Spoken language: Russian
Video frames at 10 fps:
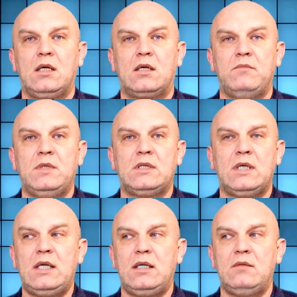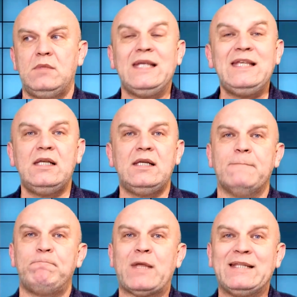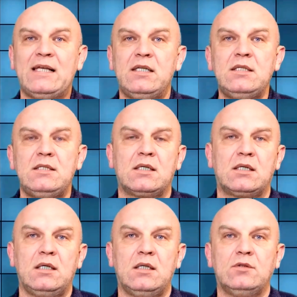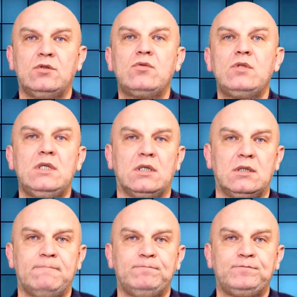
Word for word: комментариями или аналитикой других